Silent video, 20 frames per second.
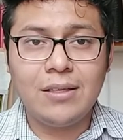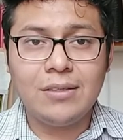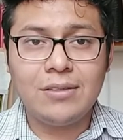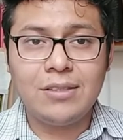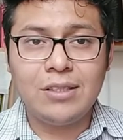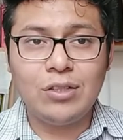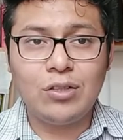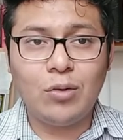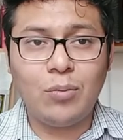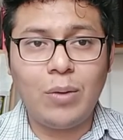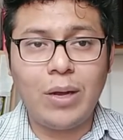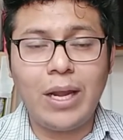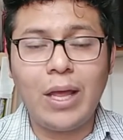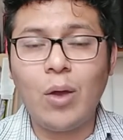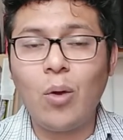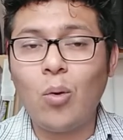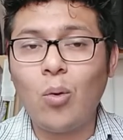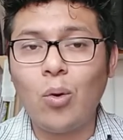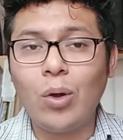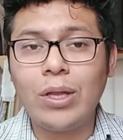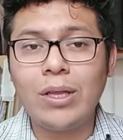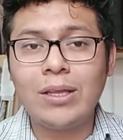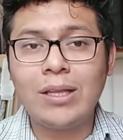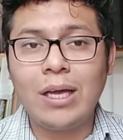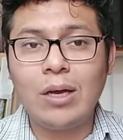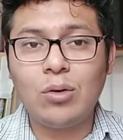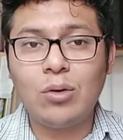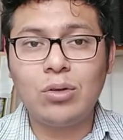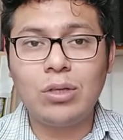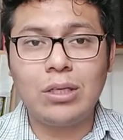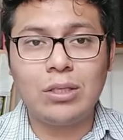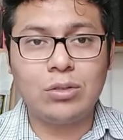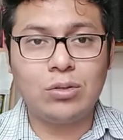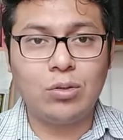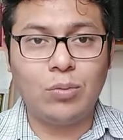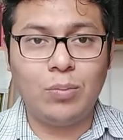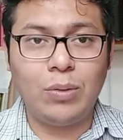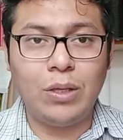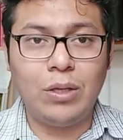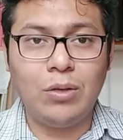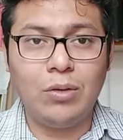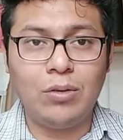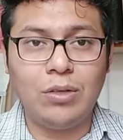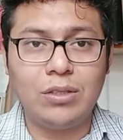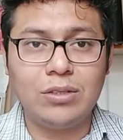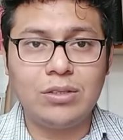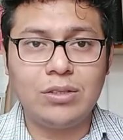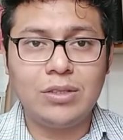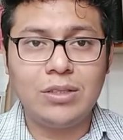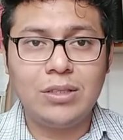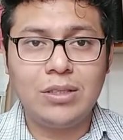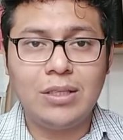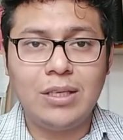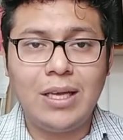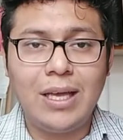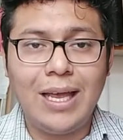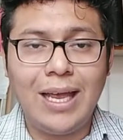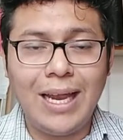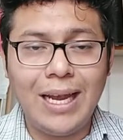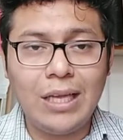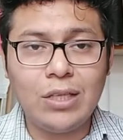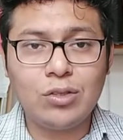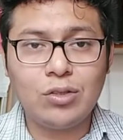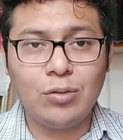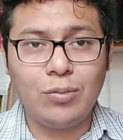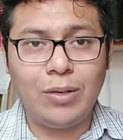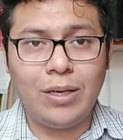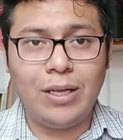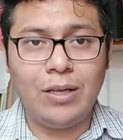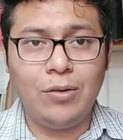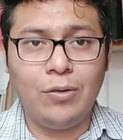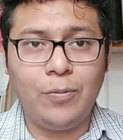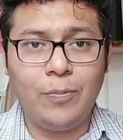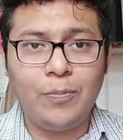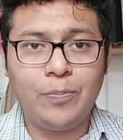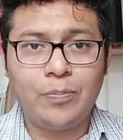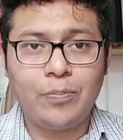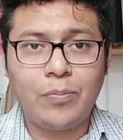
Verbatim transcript: sin tomar en cuenta otras opiniones. Él es soberano,